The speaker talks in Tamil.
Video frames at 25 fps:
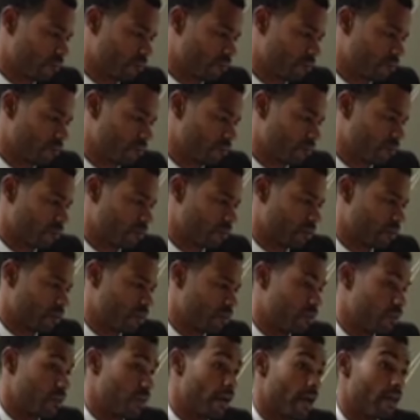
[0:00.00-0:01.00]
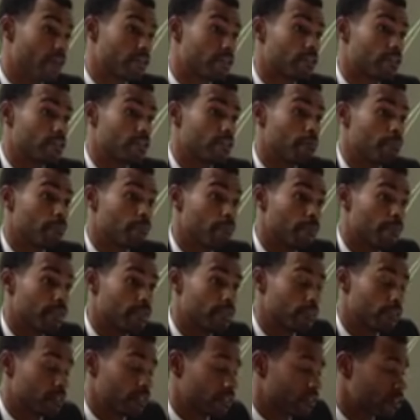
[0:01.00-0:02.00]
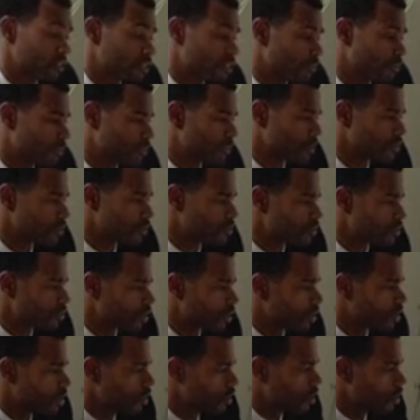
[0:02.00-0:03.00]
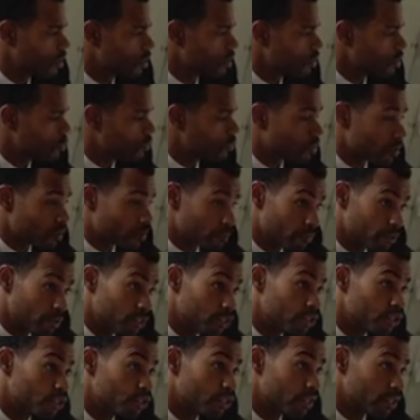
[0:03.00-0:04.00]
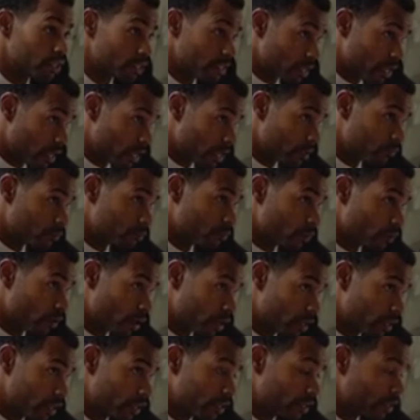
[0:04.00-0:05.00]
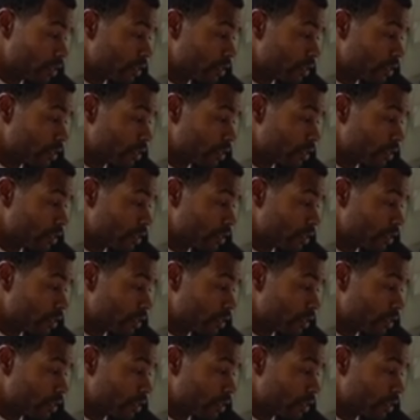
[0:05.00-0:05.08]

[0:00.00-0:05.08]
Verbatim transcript: ஸோ அது வந்து இந்த செக்டாரில் தான் நடக்கும் அப்படின்ற மாதிரி நம்ம குறிப்பிட்டு சொல்ல முடியாது எல்லா செக்டார்லையும் வந்து